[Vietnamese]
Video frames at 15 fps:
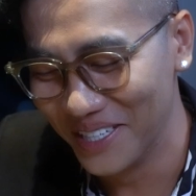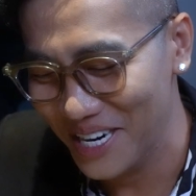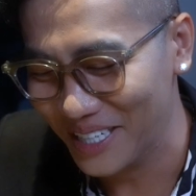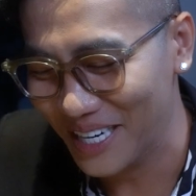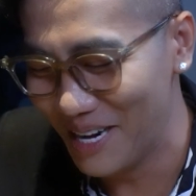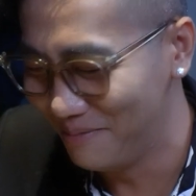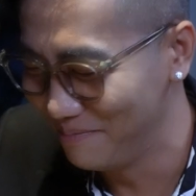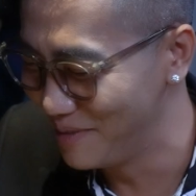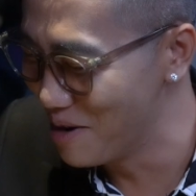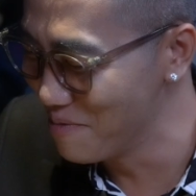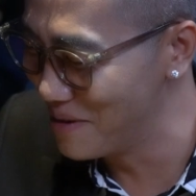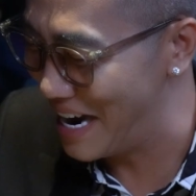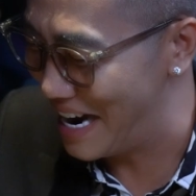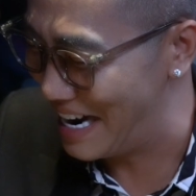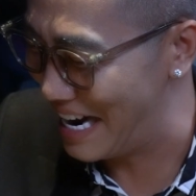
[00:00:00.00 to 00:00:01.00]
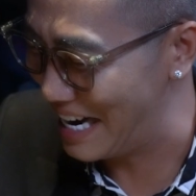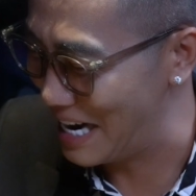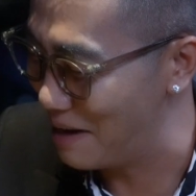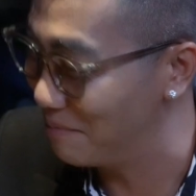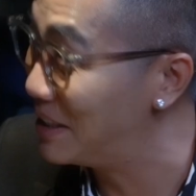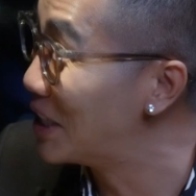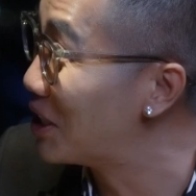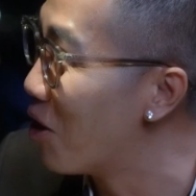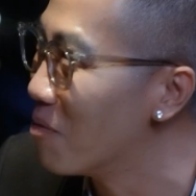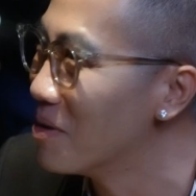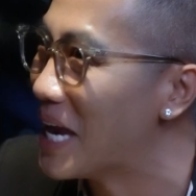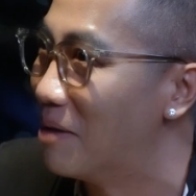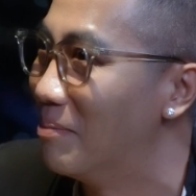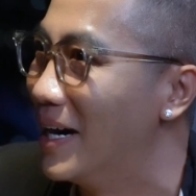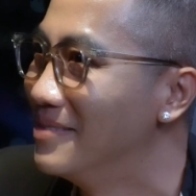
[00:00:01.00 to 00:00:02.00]
Dạ. đúng là anh em chỉ cứu
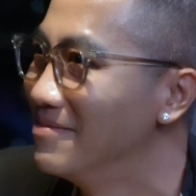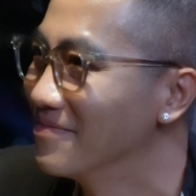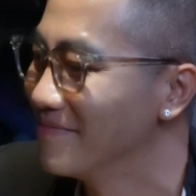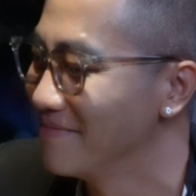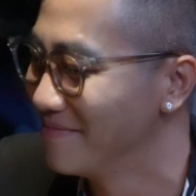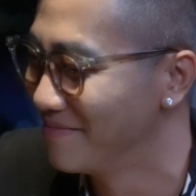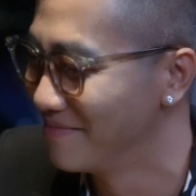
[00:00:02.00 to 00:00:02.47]
với nhau dạ